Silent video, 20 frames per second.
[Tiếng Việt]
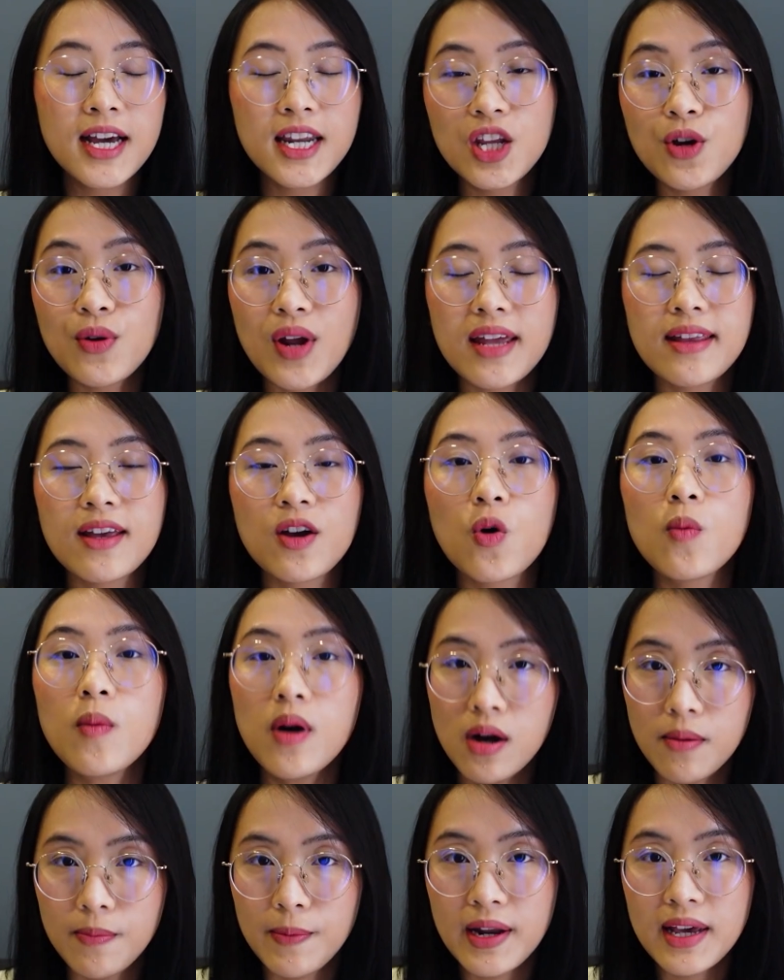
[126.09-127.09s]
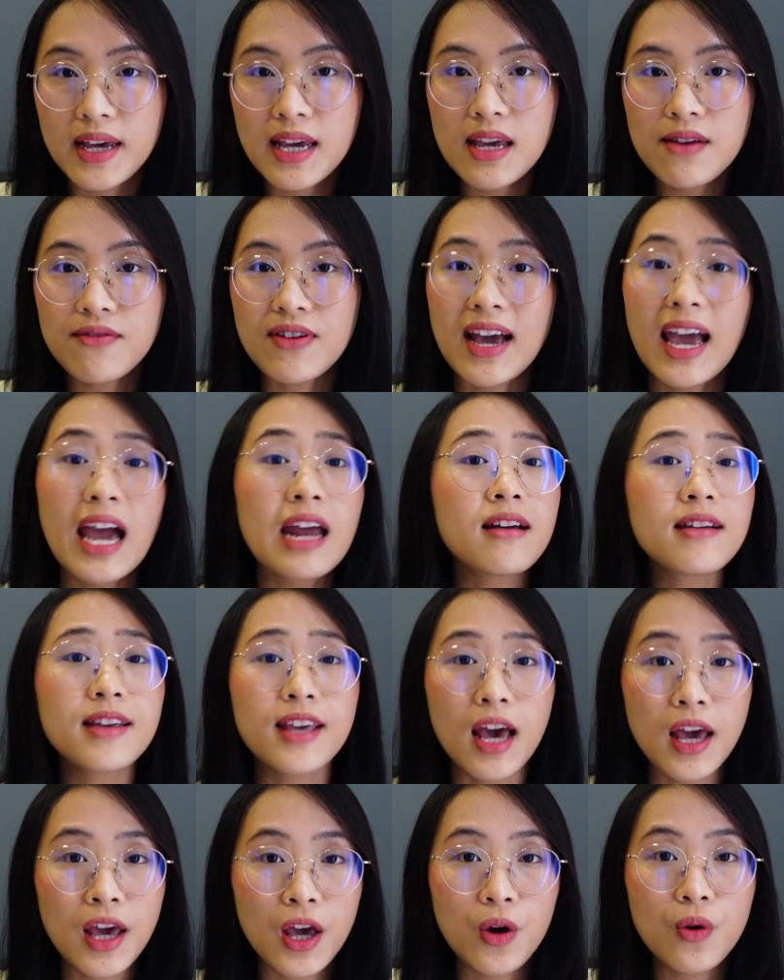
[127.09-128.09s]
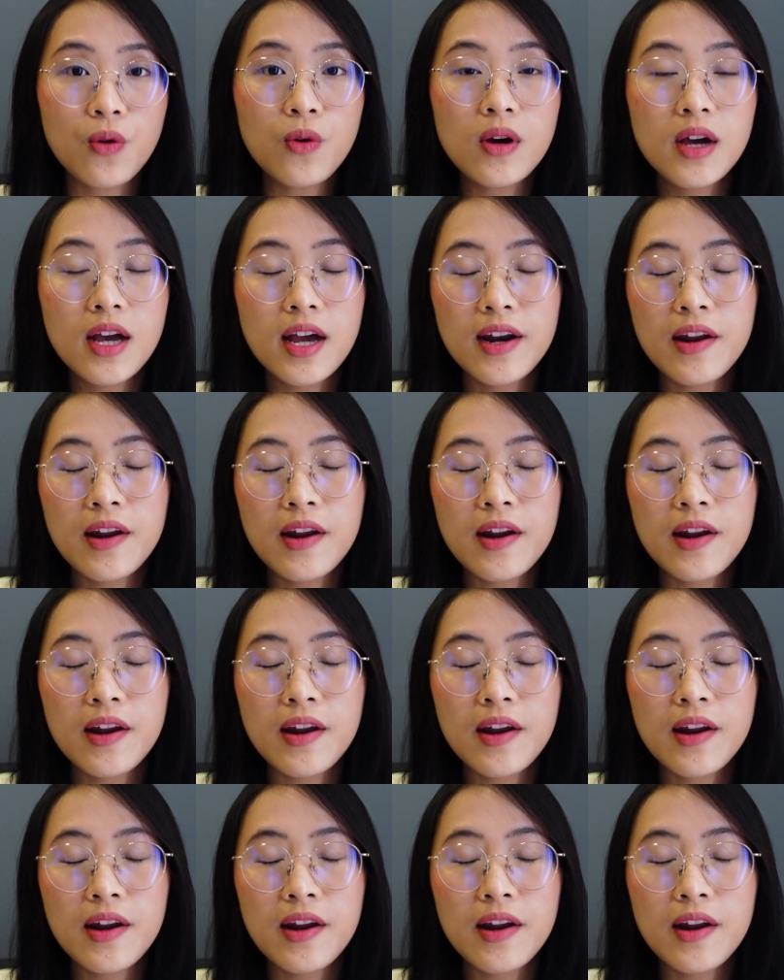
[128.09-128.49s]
Điều này thì cũng hợp lý và nghe rất dễ hiểu.